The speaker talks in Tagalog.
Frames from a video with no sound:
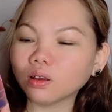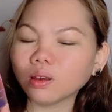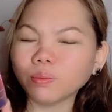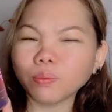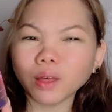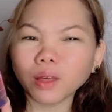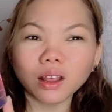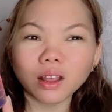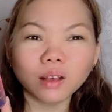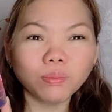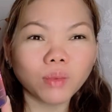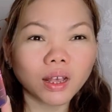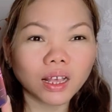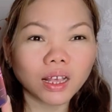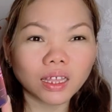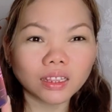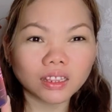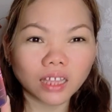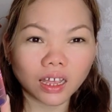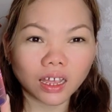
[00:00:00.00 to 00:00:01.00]
parang
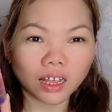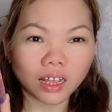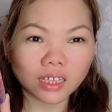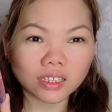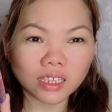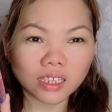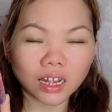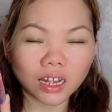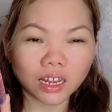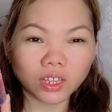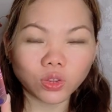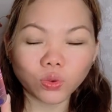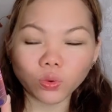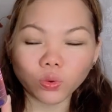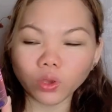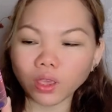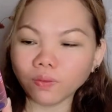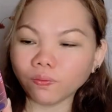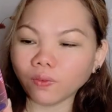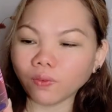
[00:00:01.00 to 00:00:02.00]
maganda kasi rin yung
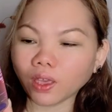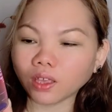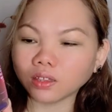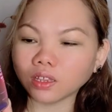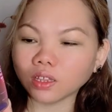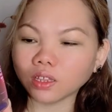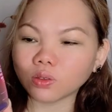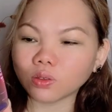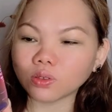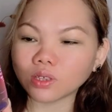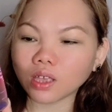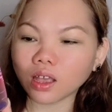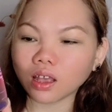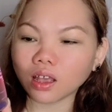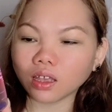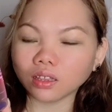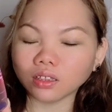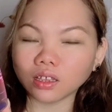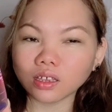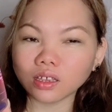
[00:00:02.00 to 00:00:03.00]
effect nito sa
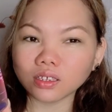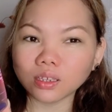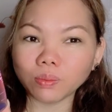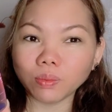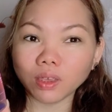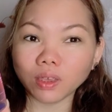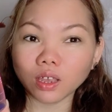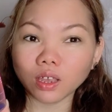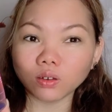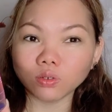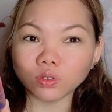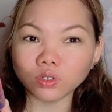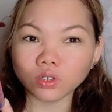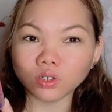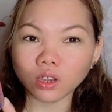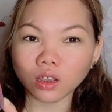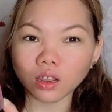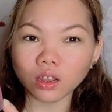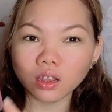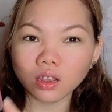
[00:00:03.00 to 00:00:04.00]
akin kasi may ano
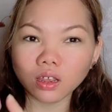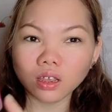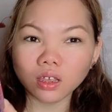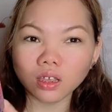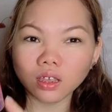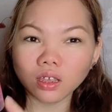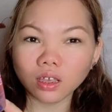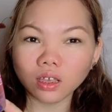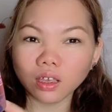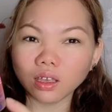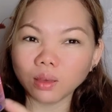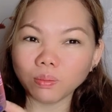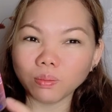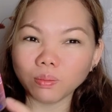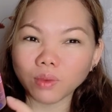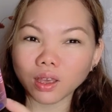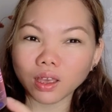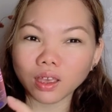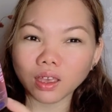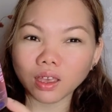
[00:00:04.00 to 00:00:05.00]
siya,
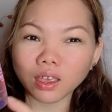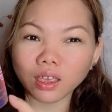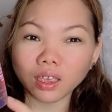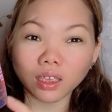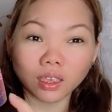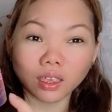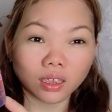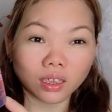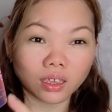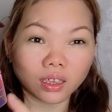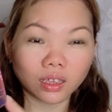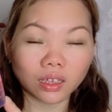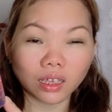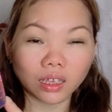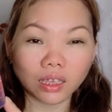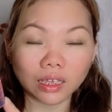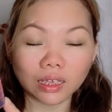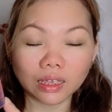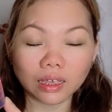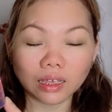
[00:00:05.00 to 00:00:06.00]
may
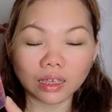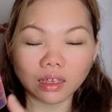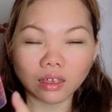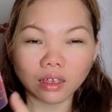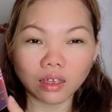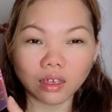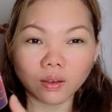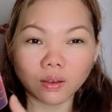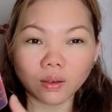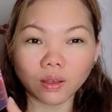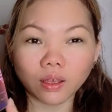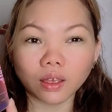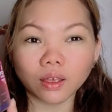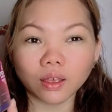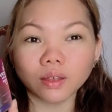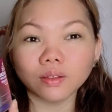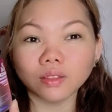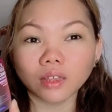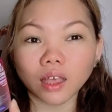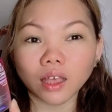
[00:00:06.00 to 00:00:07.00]
uh,
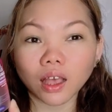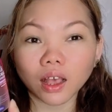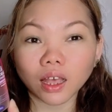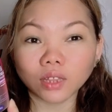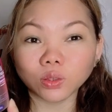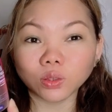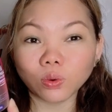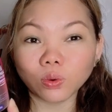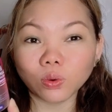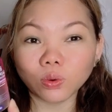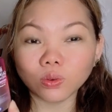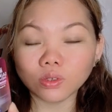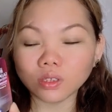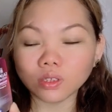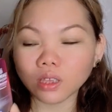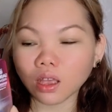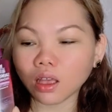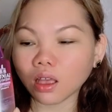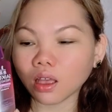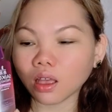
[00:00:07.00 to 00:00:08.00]
nakakatulong
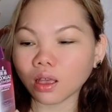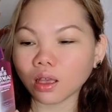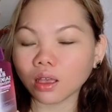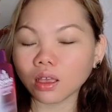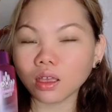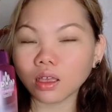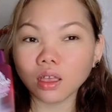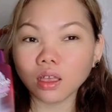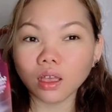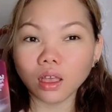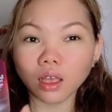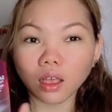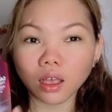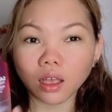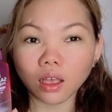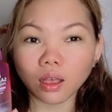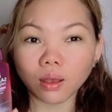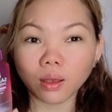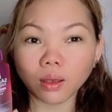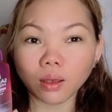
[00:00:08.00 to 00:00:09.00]
sa
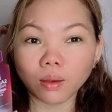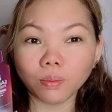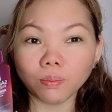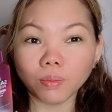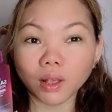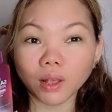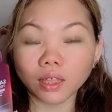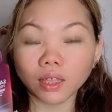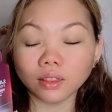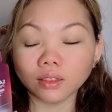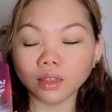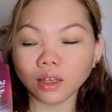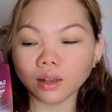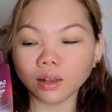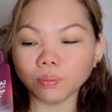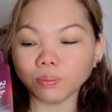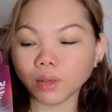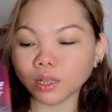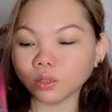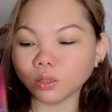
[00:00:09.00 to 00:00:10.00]
uh, magandang
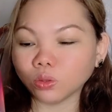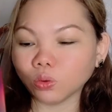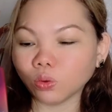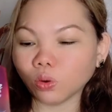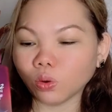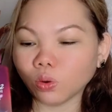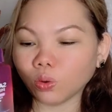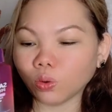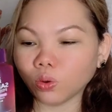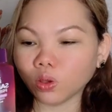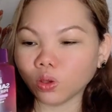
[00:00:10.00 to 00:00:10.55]
pagtulog.